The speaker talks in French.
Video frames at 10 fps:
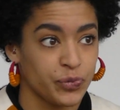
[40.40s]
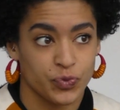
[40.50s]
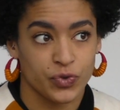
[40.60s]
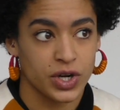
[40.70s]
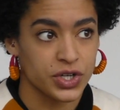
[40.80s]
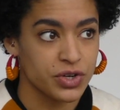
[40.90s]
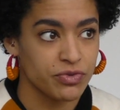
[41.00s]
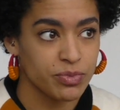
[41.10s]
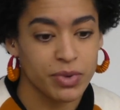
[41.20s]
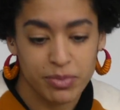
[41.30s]
voilà,
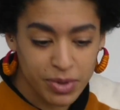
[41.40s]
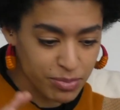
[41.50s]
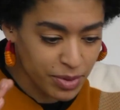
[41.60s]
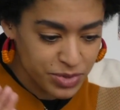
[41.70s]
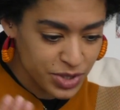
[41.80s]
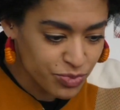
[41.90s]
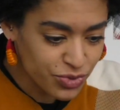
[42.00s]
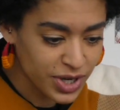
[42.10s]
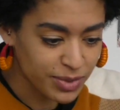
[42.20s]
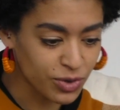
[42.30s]
j'avais ma, ma, petite
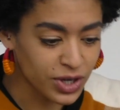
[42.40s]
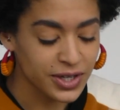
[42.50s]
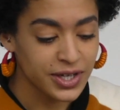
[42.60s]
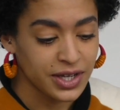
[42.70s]
bulle à moi